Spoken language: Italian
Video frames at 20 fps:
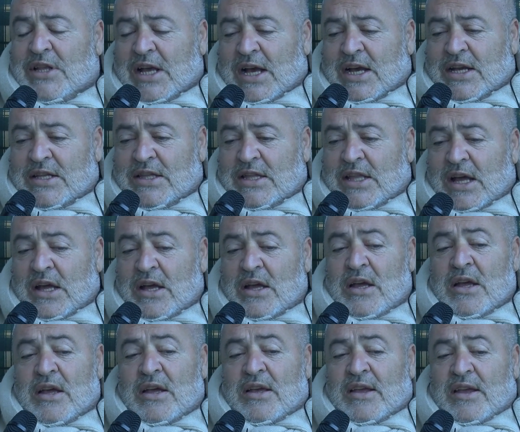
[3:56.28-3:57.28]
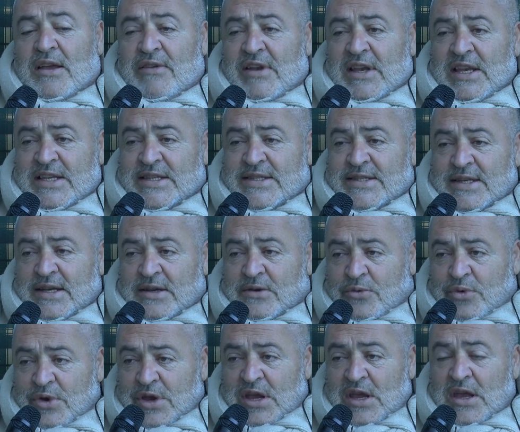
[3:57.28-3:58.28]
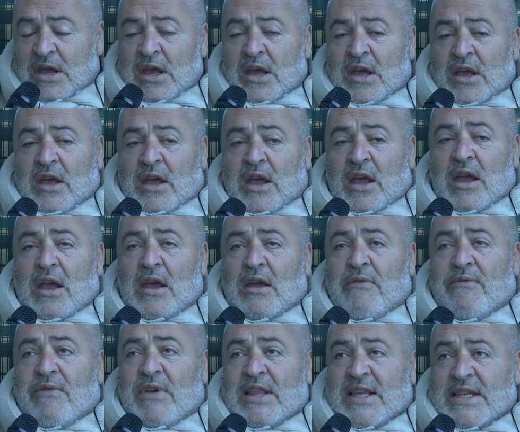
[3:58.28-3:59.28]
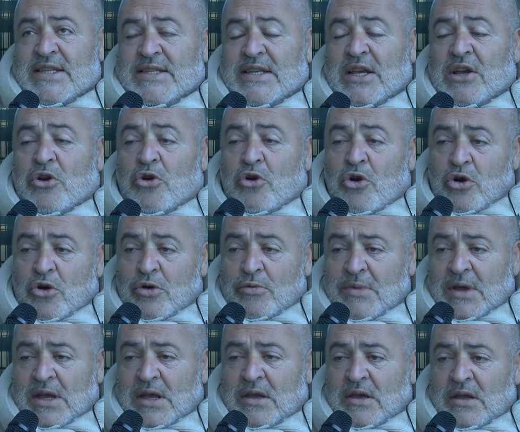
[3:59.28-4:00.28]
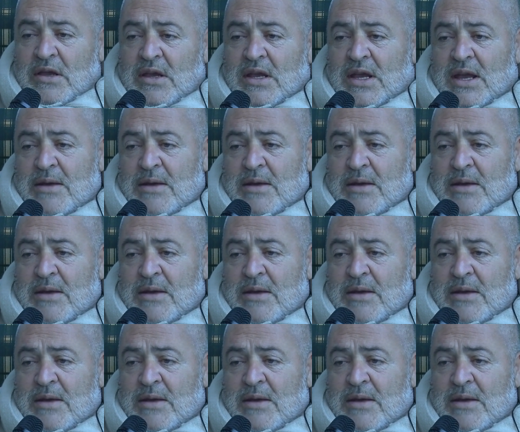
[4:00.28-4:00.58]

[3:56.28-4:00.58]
ad acta che venisse qui e vedesse come, in